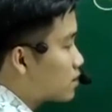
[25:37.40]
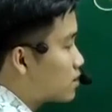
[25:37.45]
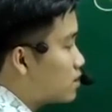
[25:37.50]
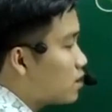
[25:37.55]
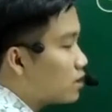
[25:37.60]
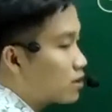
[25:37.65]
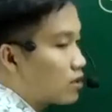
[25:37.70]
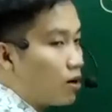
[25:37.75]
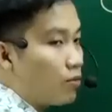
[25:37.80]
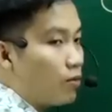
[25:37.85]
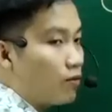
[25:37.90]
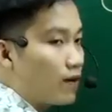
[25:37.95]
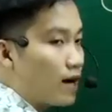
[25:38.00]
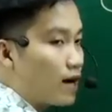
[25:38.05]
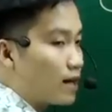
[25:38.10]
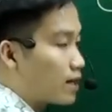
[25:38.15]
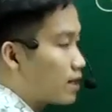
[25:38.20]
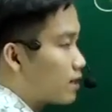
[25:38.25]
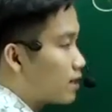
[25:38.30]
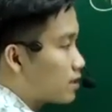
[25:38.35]
trước nó một
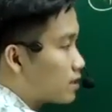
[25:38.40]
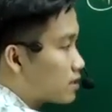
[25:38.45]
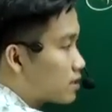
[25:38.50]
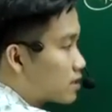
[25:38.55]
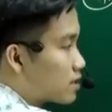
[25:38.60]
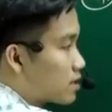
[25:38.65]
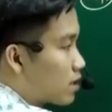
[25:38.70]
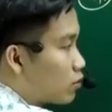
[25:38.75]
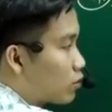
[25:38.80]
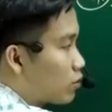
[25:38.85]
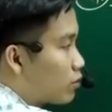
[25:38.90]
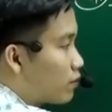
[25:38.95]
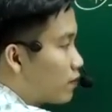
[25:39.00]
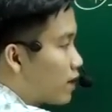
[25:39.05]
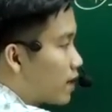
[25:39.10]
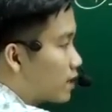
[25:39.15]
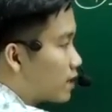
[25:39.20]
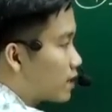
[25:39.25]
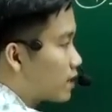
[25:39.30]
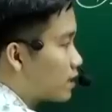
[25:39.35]
phát này, sau nó một
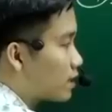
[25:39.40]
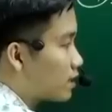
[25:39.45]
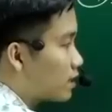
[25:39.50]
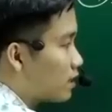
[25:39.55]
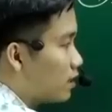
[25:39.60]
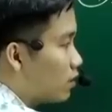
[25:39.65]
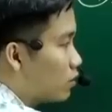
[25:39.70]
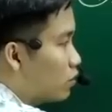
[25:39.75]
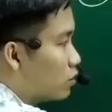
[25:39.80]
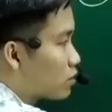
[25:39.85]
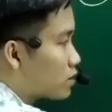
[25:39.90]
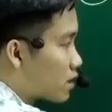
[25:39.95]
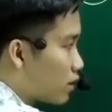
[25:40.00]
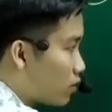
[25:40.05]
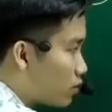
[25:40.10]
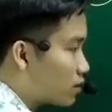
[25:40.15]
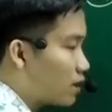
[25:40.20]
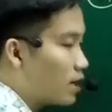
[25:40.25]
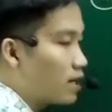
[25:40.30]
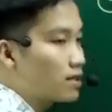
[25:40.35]
phát này, nếu đổi
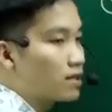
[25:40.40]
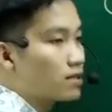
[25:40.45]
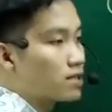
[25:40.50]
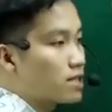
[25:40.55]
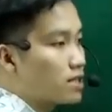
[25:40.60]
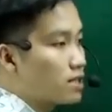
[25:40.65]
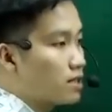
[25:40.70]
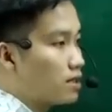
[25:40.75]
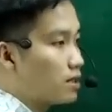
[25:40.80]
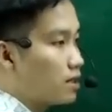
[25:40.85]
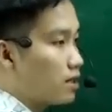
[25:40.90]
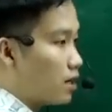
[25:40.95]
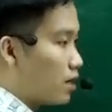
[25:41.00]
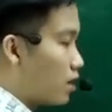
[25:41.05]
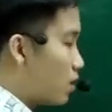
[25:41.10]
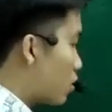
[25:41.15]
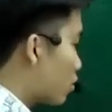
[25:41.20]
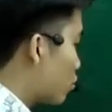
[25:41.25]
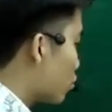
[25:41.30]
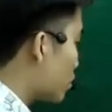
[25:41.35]
dấu đấy là cực trị.
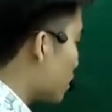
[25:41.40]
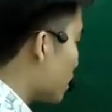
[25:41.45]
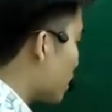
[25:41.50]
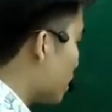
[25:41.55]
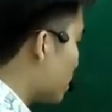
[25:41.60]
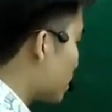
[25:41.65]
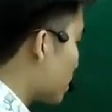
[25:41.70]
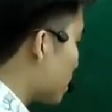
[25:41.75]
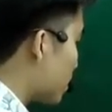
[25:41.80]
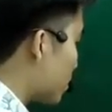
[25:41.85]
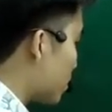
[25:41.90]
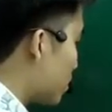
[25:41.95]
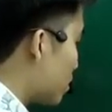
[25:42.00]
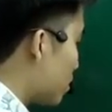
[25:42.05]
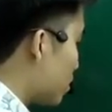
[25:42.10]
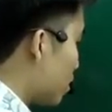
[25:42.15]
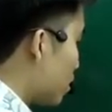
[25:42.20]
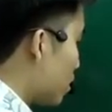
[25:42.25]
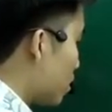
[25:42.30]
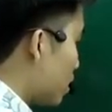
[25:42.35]
Cụ thể hơn nào,
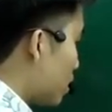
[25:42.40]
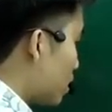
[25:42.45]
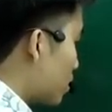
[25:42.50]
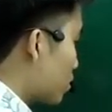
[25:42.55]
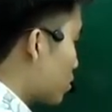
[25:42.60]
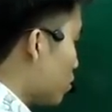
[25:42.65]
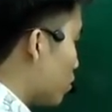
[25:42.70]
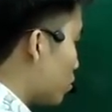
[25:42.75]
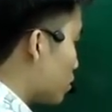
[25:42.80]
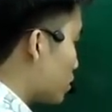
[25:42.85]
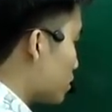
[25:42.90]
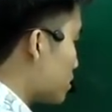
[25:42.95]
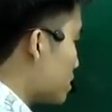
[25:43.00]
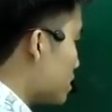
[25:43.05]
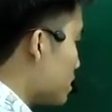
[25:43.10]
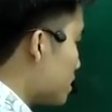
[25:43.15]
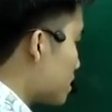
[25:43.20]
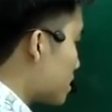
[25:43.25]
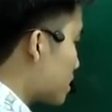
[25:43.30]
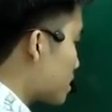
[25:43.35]
đổi từ
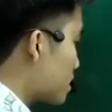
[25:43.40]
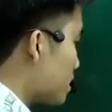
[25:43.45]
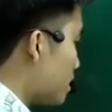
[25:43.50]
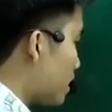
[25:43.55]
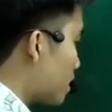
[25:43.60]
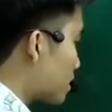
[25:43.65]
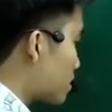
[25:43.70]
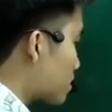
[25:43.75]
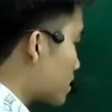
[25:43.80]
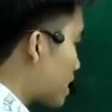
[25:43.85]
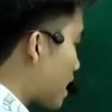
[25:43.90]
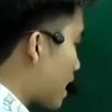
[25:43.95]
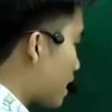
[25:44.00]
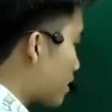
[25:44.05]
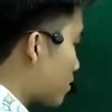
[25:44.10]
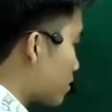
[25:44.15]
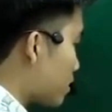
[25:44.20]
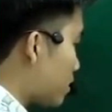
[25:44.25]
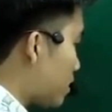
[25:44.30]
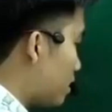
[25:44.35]
gì sang gì là cực
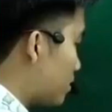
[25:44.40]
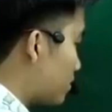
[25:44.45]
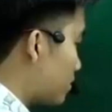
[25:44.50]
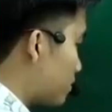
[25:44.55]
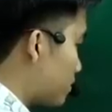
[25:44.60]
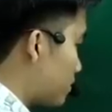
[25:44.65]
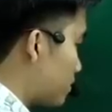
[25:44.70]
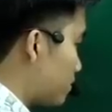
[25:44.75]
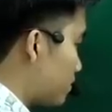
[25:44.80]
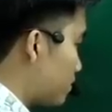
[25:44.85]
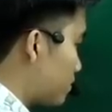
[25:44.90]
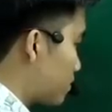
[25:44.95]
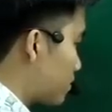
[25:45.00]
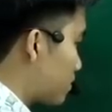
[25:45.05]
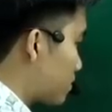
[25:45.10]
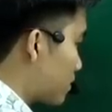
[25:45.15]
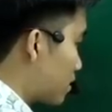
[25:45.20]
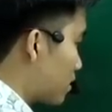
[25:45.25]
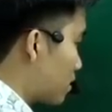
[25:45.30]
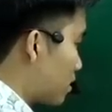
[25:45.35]
đại, còn nhớ không?
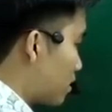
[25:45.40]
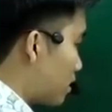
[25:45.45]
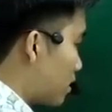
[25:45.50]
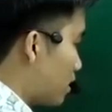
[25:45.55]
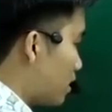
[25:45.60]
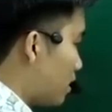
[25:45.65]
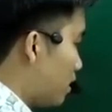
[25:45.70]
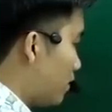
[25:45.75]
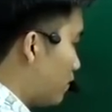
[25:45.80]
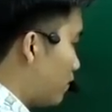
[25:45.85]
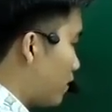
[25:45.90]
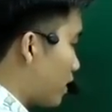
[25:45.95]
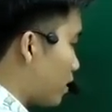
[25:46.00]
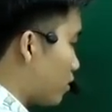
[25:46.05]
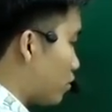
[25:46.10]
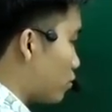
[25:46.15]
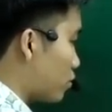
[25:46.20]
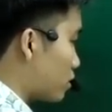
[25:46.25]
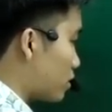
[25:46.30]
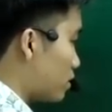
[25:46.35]
Y phải
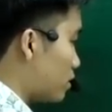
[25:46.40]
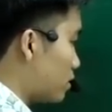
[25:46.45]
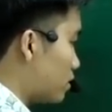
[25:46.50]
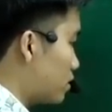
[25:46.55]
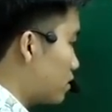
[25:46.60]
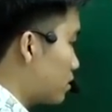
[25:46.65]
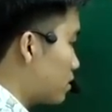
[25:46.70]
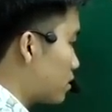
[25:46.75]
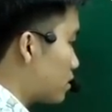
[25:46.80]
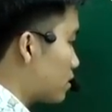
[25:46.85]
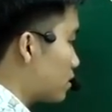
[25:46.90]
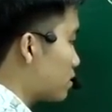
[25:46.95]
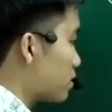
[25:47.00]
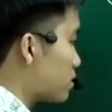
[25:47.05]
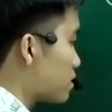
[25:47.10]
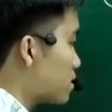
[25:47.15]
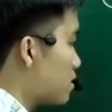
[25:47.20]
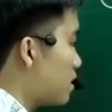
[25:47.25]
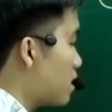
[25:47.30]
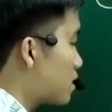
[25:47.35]
đổi
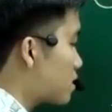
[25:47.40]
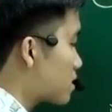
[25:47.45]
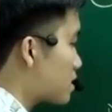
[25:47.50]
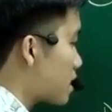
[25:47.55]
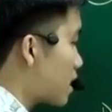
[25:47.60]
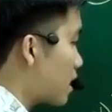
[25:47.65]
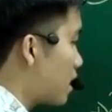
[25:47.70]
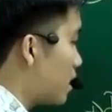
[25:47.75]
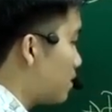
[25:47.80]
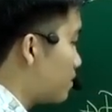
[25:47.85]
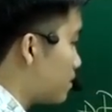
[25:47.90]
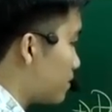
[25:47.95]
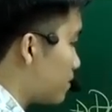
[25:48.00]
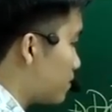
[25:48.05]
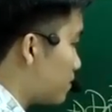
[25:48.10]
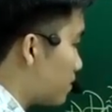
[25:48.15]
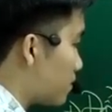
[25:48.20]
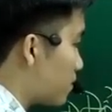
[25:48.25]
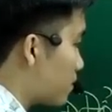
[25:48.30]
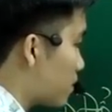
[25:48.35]
từ dương sang âm
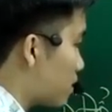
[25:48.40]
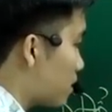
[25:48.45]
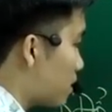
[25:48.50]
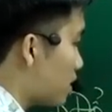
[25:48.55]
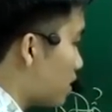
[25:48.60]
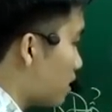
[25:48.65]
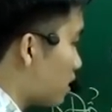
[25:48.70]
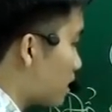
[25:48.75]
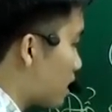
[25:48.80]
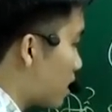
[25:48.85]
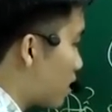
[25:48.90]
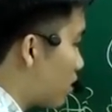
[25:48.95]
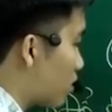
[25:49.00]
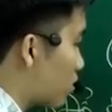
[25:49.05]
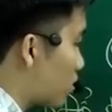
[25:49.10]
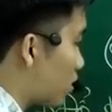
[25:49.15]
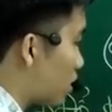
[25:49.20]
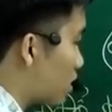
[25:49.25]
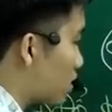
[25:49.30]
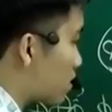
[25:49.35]
thì người ta
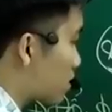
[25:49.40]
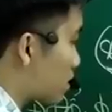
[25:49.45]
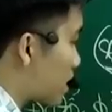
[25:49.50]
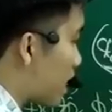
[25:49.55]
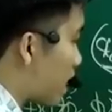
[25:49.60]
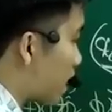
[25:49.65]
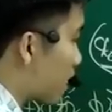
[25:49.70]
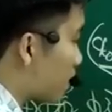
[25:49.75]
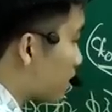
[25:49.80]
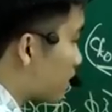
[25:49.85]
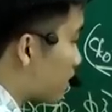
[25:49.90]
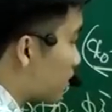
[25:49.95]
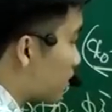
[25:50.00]
gọi nó là cực đại.